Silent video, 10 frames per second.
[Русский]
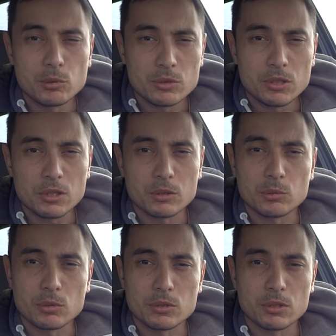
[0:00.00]
людей,
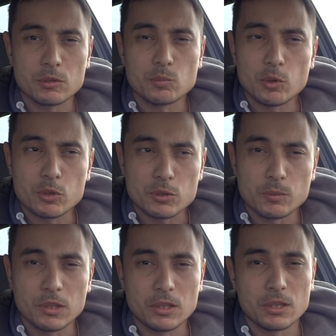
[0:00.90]
которые знают больше
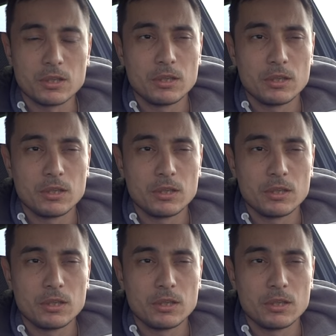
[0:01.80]
меня,